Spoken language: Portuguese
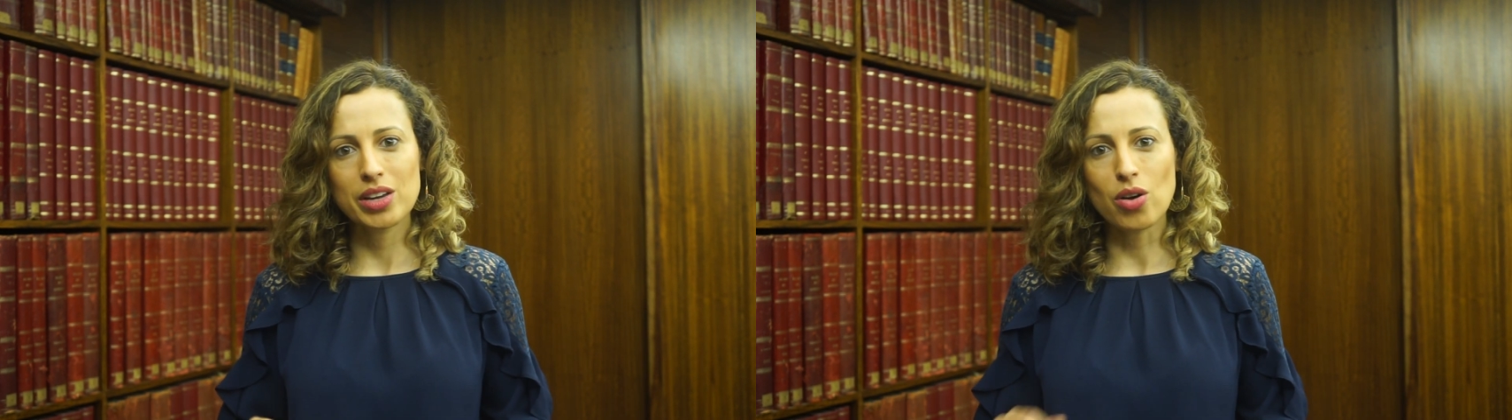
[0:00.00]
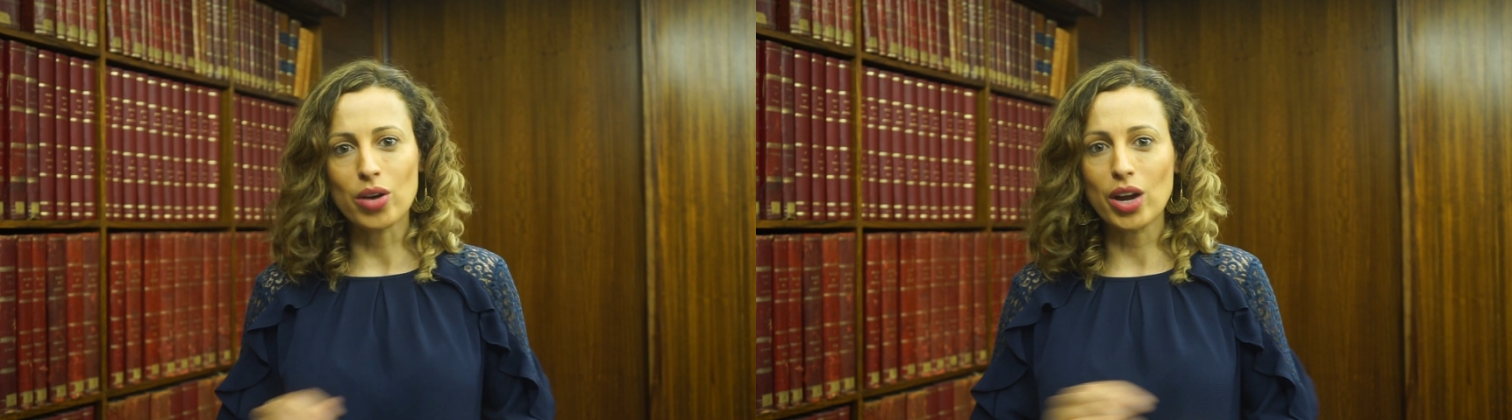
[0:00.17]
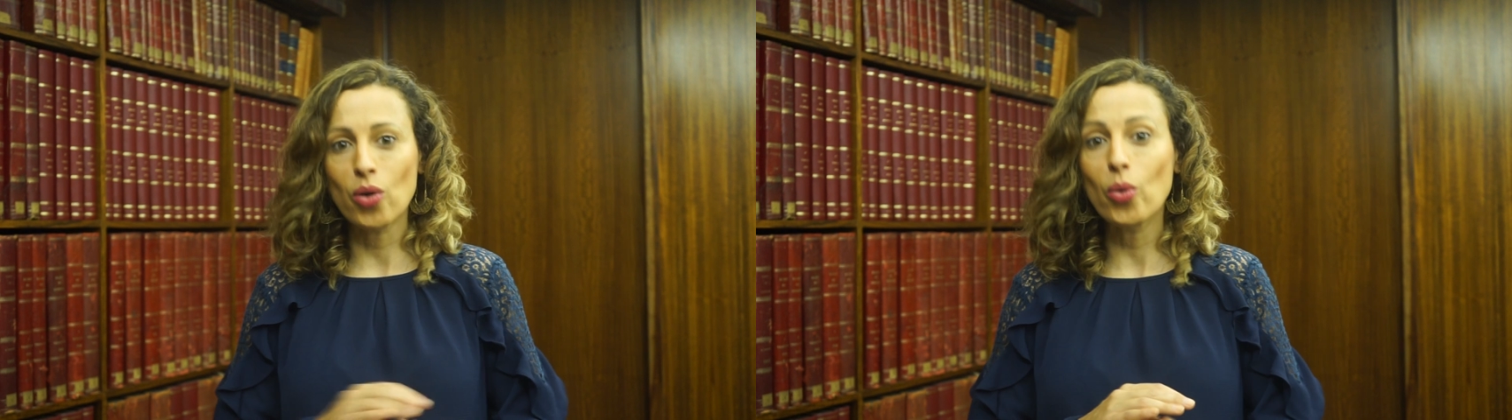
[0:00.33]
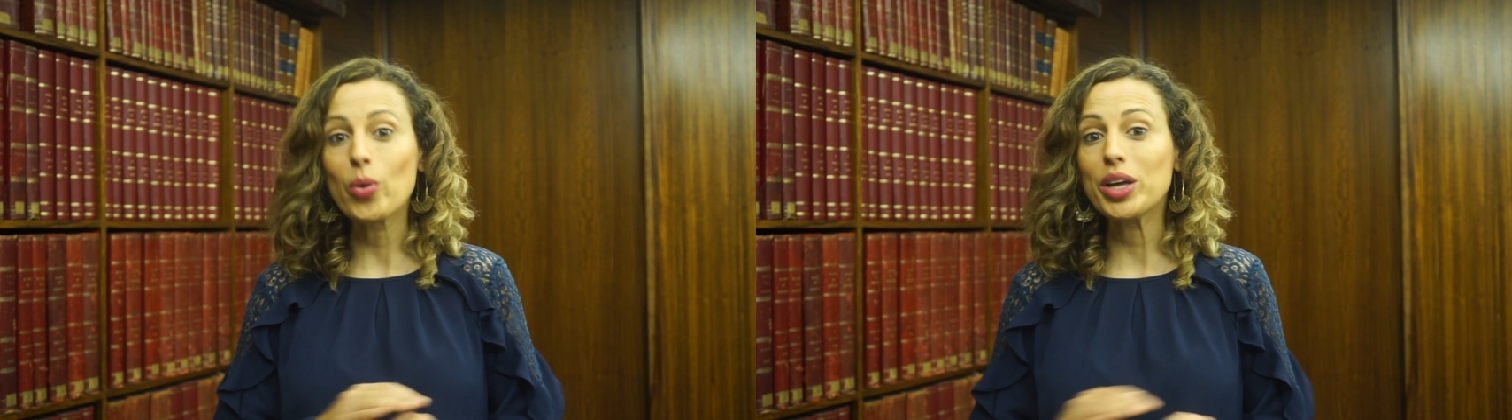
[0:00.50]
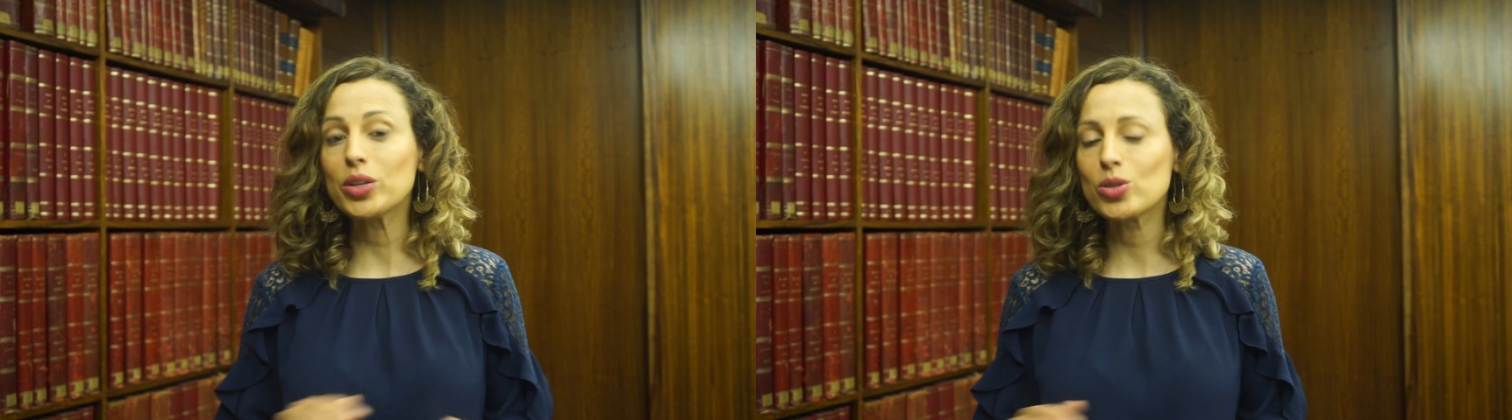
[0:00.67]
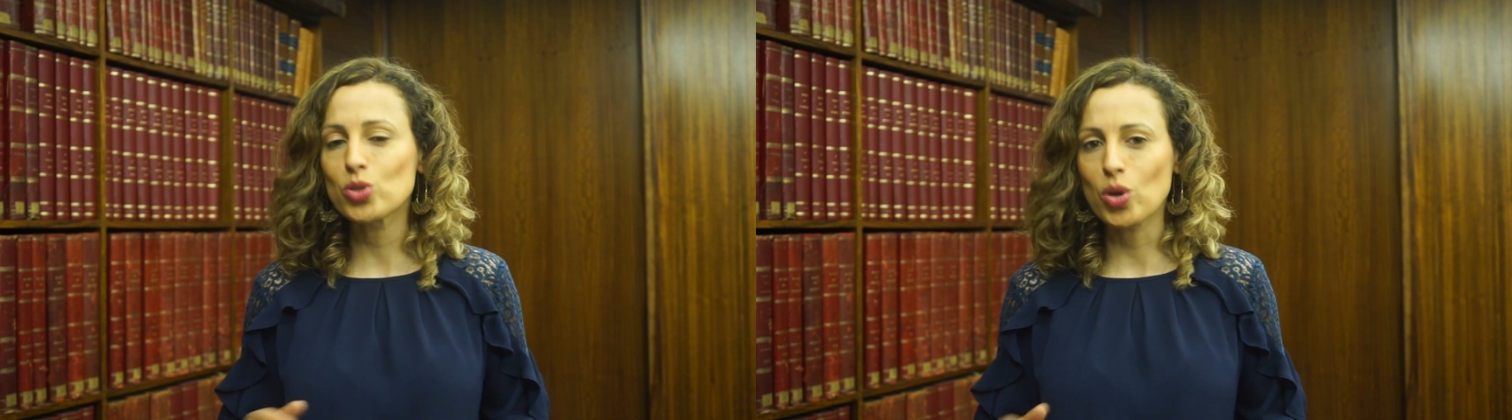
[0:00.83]
qualquer
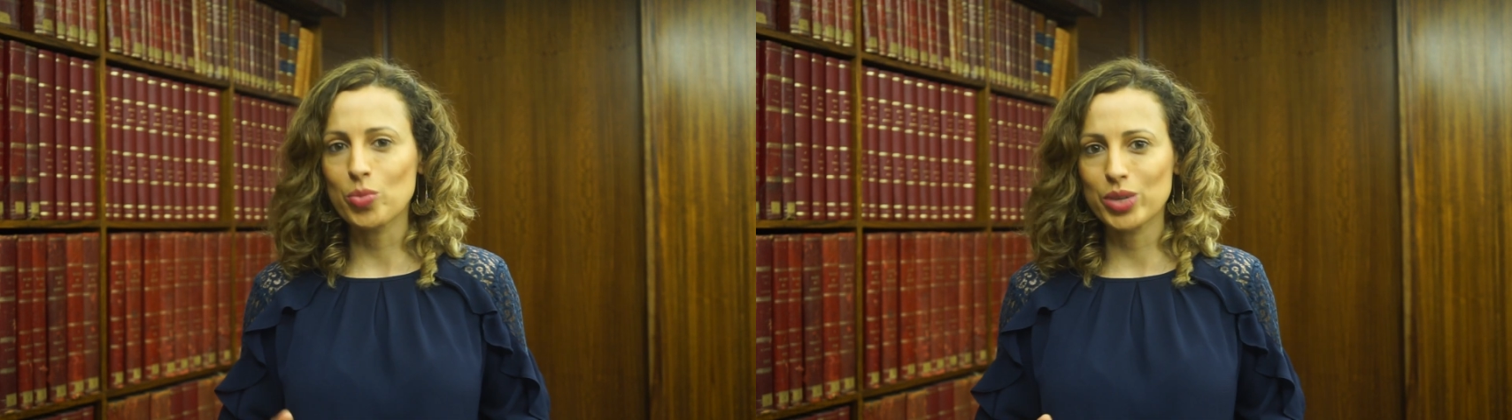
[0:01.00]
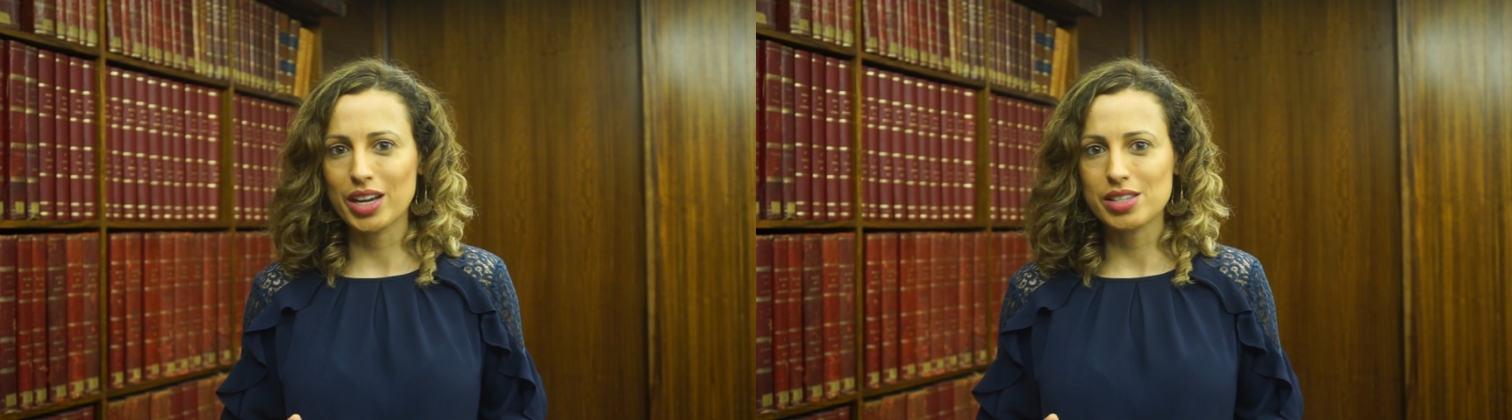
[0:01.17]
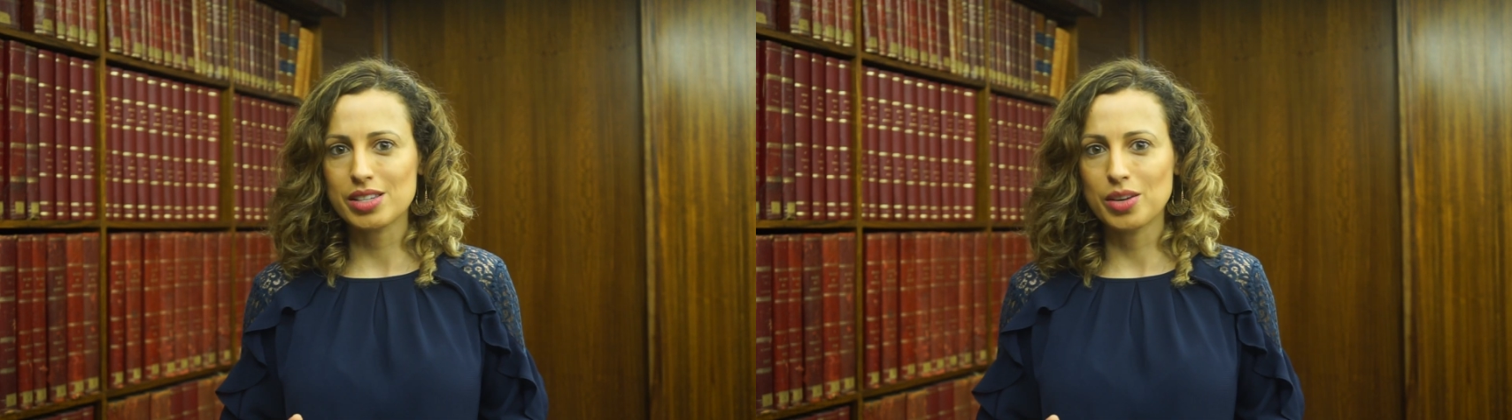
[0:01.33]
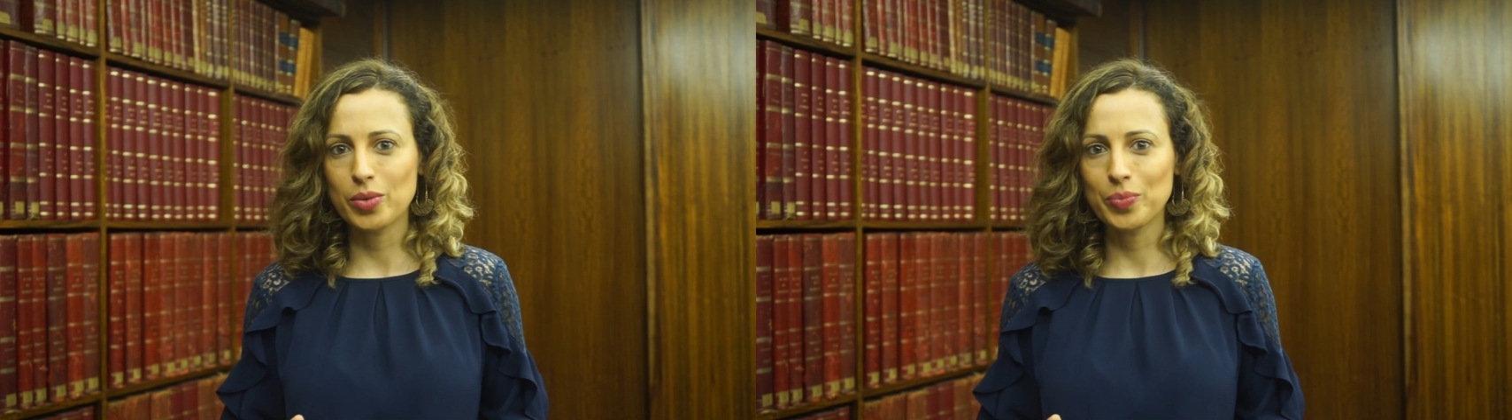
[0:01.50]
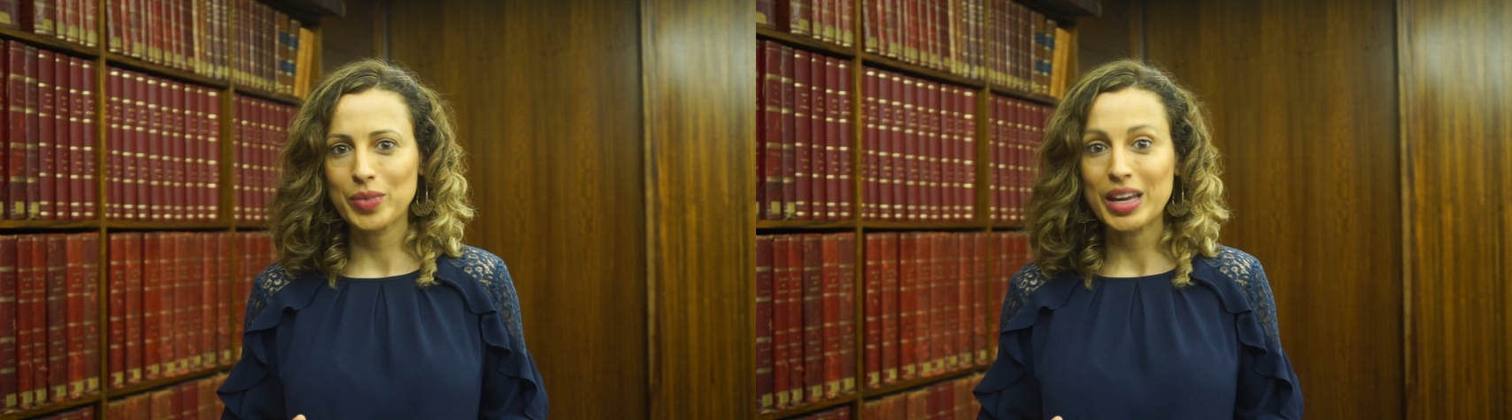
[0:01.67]
ruído de comunicação